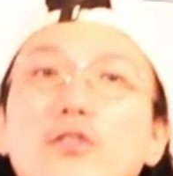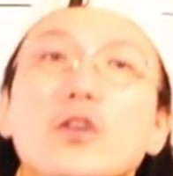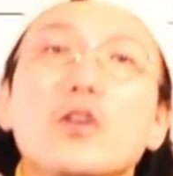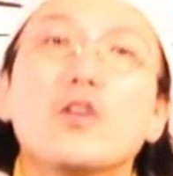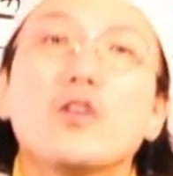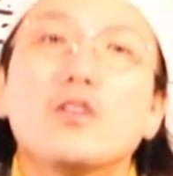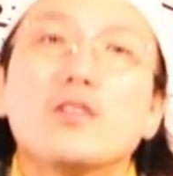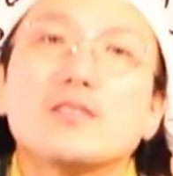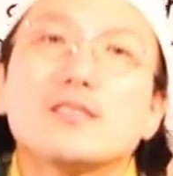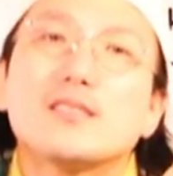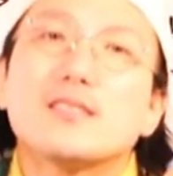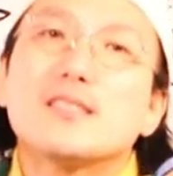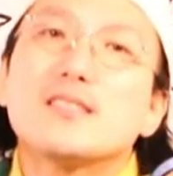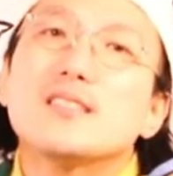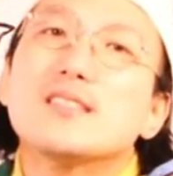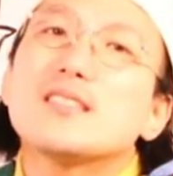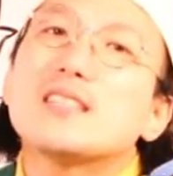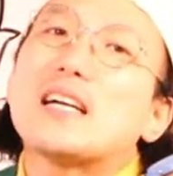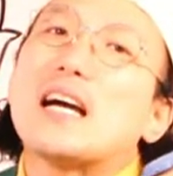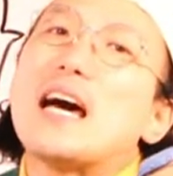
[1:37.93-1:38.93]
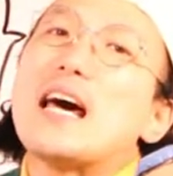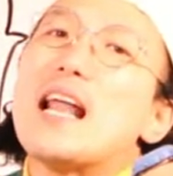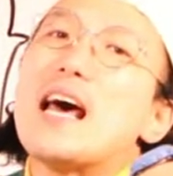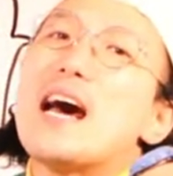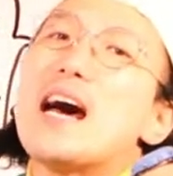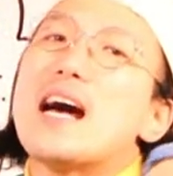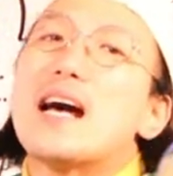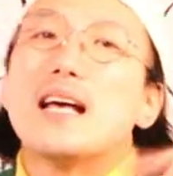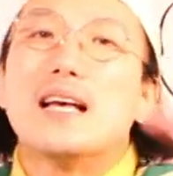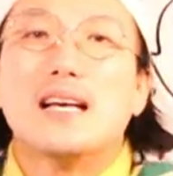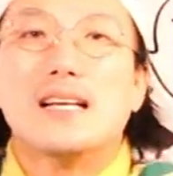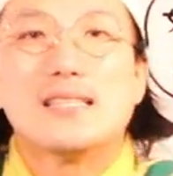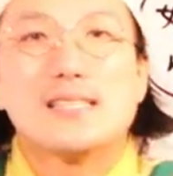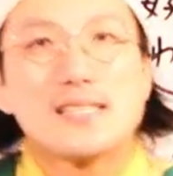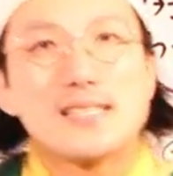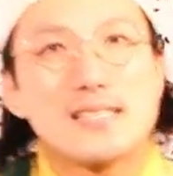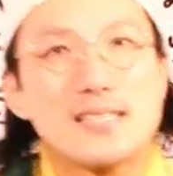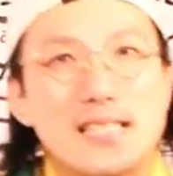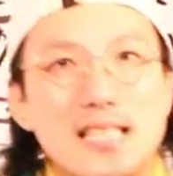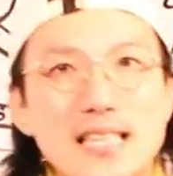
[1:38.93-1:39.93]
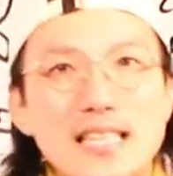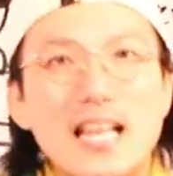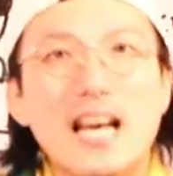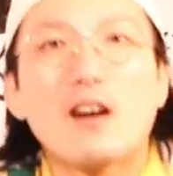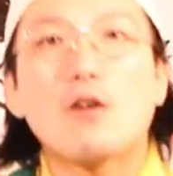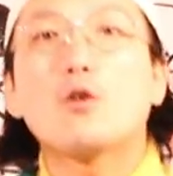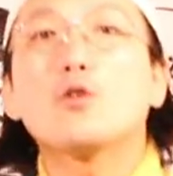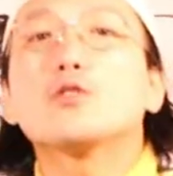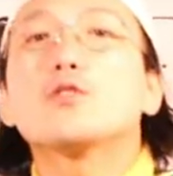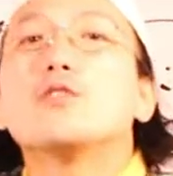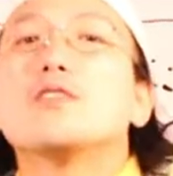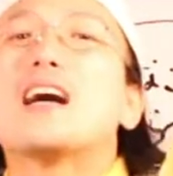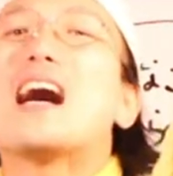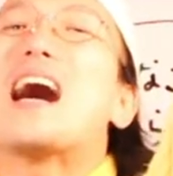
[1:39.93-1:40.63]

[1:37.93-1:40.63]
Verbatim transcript: 動するから好きなこと